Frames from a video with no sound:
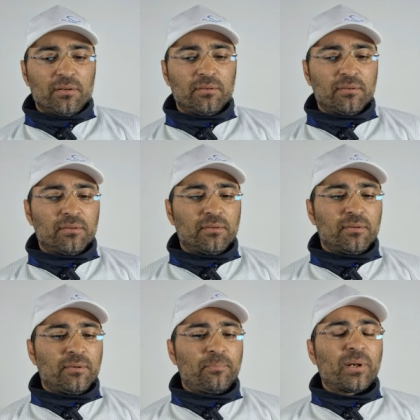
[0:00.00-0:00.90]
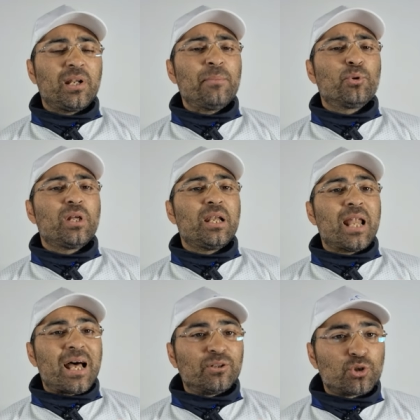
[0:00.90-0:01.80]
eh, parliamo del
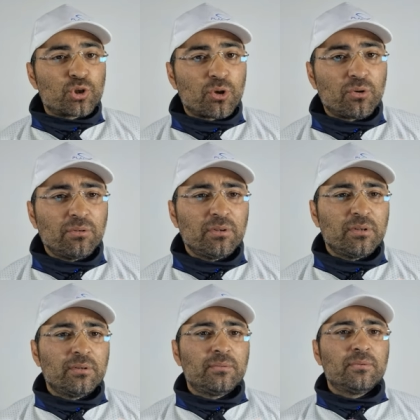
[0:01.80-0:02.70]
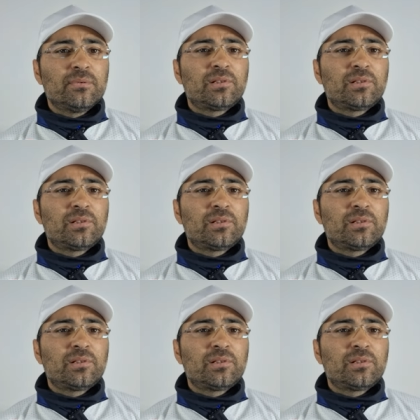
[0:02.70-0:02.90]
lancio eh,